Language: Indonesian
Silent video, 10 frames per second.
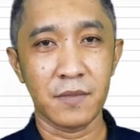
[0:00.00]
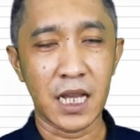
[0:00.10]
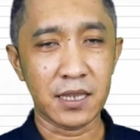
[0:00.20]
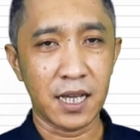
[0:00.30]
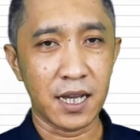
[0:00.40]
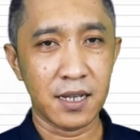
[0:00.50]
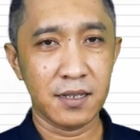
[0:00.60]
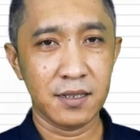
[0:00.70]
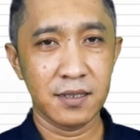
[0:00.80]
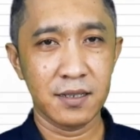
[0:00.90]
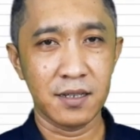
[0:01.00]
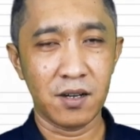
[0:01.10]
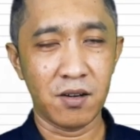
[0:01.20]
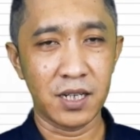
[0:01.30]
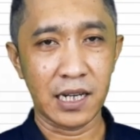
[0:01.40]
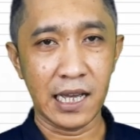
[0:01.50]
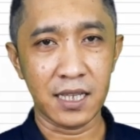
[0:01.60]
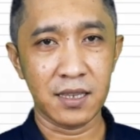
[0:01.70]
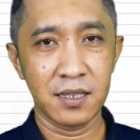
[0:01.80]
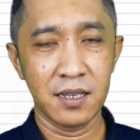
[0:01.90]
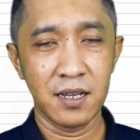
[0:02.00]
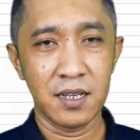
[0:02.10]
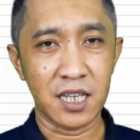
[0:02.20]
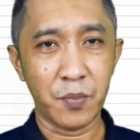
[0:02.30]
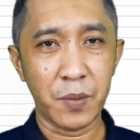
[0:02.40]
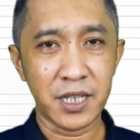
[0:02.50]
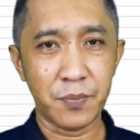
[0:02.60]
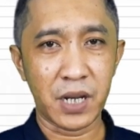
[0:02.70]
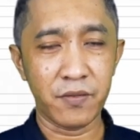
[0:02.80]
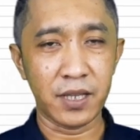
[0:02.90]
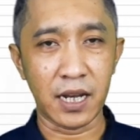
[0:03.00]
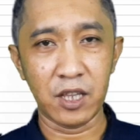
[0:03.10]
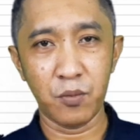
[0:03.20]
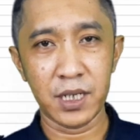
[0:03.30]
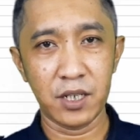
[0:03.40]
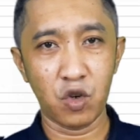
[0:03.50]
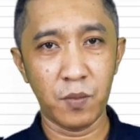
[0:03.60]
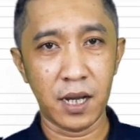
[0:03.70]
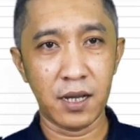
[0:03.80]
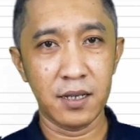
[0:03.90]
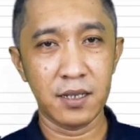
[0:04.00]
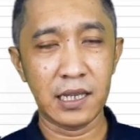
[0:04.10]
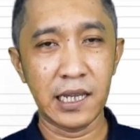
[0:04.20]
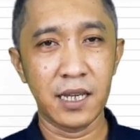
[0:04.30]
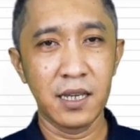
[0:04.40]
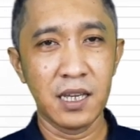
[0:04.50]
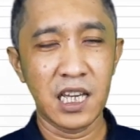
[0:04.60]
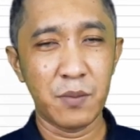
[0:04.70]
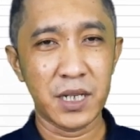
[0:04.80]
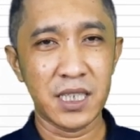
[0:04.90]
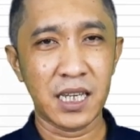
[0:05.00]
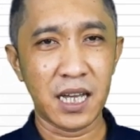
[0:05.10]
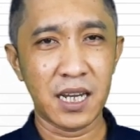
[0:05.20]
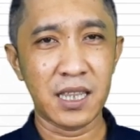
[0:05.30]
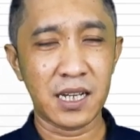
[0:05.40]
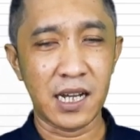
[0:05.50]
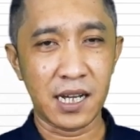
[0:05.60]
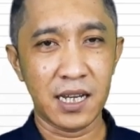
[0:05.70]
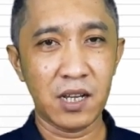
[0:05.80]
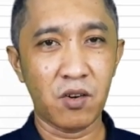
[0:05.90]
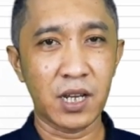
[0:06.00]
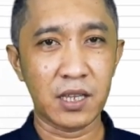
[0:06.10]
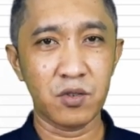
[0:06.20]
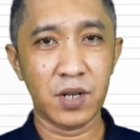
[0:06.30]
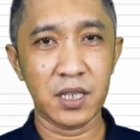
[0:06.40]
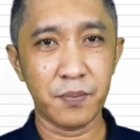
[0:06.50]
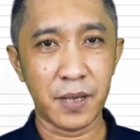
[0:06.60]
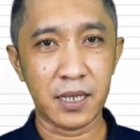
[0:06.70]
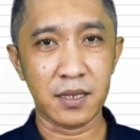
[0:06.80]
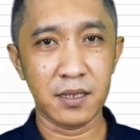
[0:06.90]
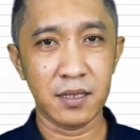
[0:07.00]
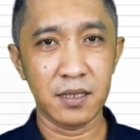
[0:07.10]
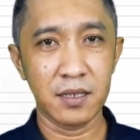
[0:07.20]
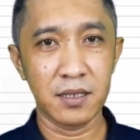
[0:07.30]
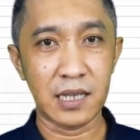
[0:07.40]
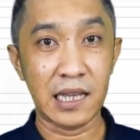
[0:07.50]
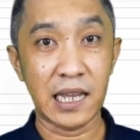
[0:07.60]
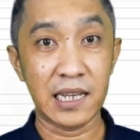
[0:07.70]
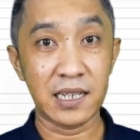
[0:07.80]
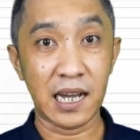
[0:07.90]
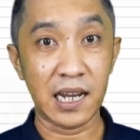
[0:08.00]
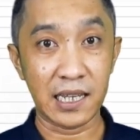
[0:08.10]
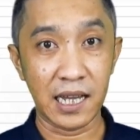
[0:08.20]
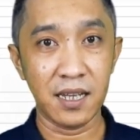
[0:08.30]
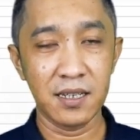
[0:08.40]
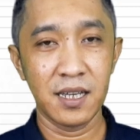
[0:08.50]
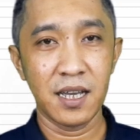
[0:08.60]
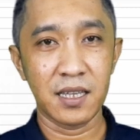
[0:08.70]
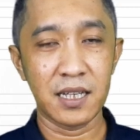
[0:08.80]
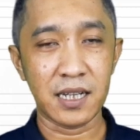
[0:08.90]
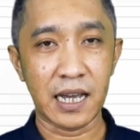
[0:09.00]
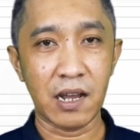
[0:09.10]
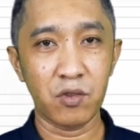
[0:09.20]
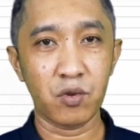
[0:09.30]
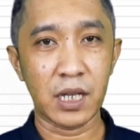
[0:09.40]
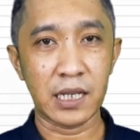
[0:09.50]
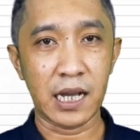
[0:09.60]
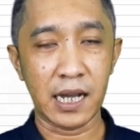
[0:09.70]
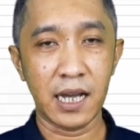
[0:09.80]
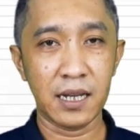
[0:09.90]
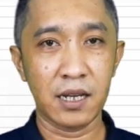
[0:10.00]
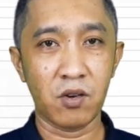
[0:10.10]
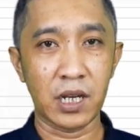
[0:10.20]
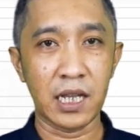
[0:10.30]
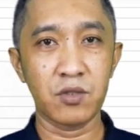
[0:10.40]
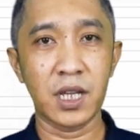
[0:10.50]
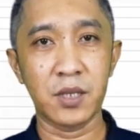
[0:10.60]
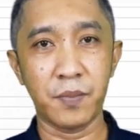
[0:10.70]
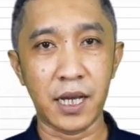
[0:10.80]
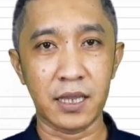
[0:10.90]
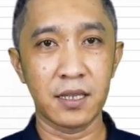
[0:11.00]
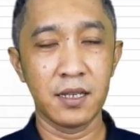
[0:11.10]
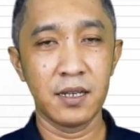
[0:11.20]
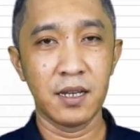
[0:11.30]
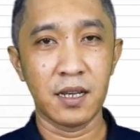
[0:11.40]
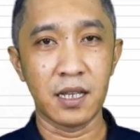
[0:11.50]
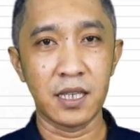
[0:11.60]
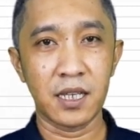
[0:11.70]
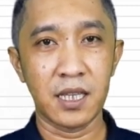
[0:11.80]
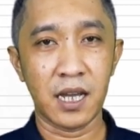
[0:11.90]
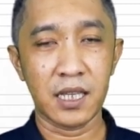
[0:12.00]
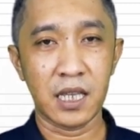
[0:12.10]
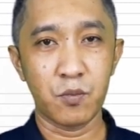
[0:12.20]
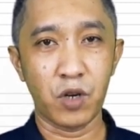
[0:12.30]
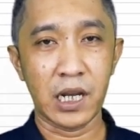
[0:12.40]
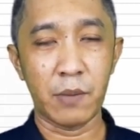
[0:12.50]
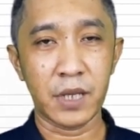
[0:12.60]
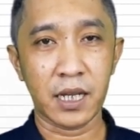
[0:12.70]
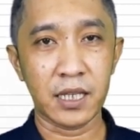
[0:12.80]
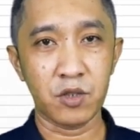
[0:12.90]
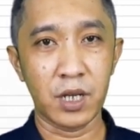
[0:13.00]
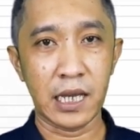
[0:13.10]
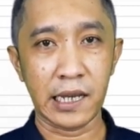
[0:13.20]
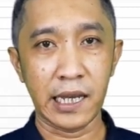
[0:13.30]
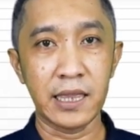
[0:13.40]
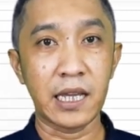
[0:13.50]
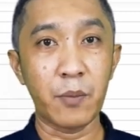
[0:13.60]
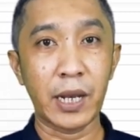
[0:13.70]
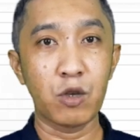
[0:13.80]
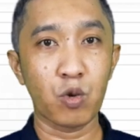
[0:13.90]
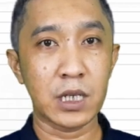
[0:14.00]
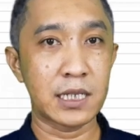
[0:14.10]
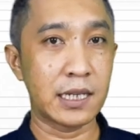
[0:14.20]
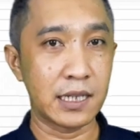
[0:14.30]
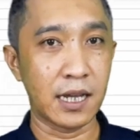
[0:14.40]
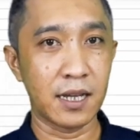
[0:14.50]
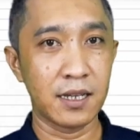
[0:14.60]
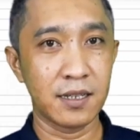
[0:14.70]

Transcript: Data, koordinat, sampai masuk pendaftaran itu bisa dirubah. Jadi pastikan data kakak dan koordinatnya sudah tepat dari sekarang ya dari sekarang untuk data kakak dan koordinat sudah tepat nanti ketika kita mulai daftar kita sudah yakin tinggal pilih jurusan saja